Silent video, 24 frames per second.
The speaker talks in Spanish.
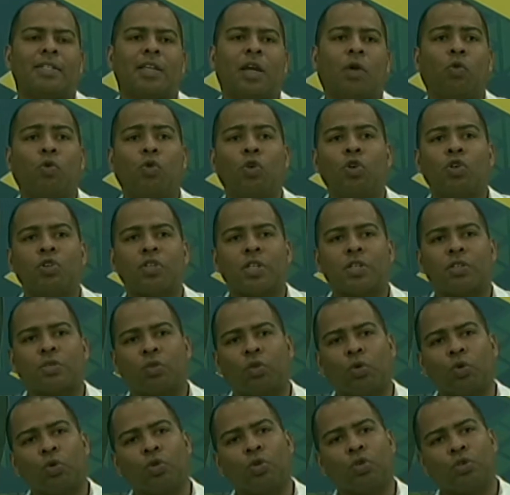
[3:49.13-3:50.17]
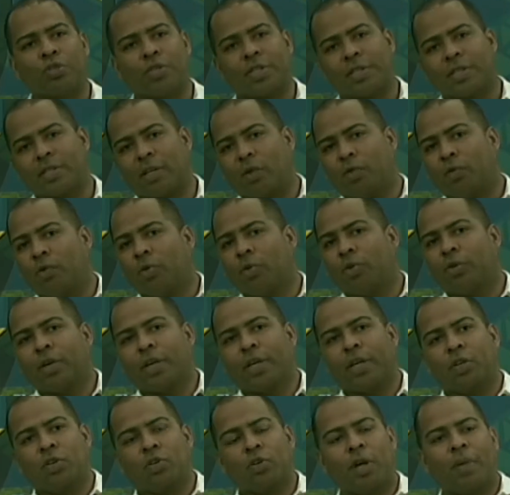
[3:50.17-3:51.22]
Según los estudios y según lo
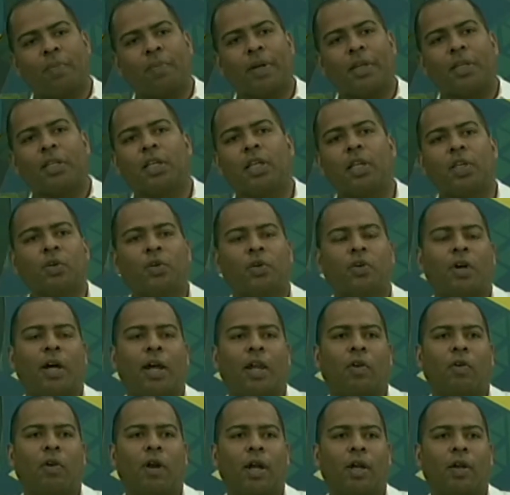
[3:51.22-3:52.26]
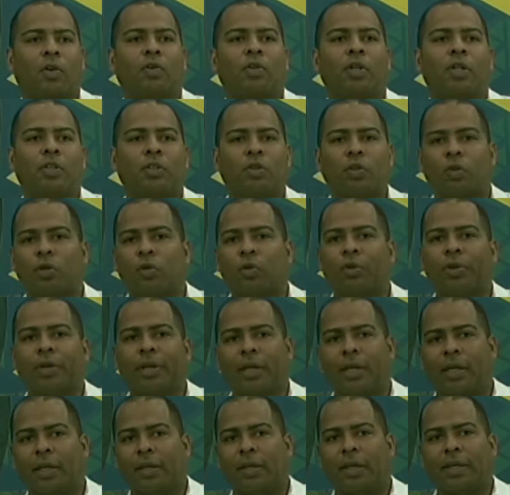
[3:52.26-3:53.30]
que yo he aprendido a lo largo de
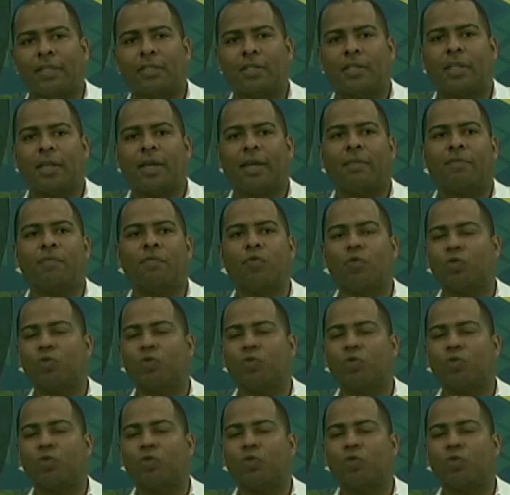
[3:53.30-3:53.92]
todo eh, este